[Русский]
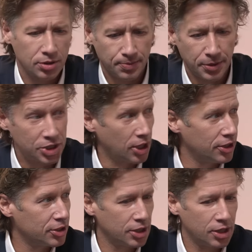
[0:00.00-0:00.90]
да,
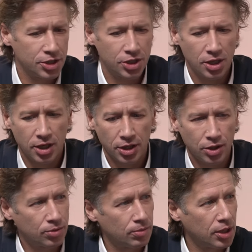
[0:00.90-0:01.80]
печальное зрелище для
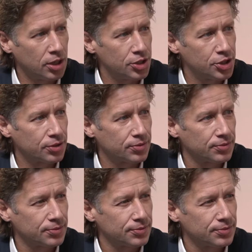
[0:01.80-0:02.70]
ее
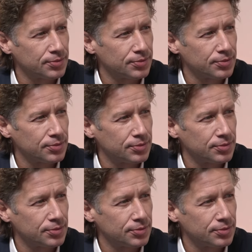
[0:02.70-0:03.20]
болельщиков. Ну,